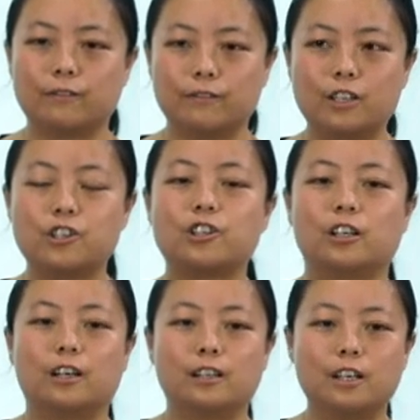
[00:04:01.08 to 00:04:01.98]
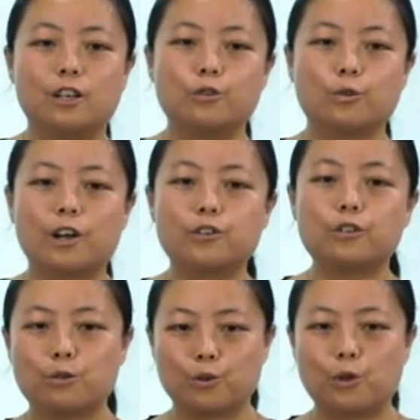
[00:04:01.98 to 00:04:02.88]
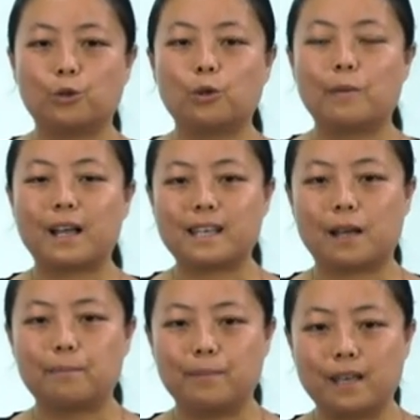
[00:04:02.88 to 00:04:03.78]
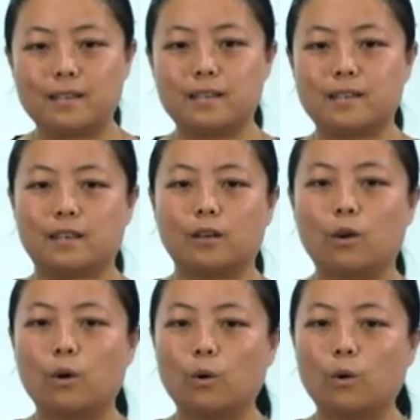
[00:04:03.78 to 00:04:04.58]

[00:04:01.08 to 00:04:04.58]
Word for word: 问世了，主要就是左旋多巴加变丝锦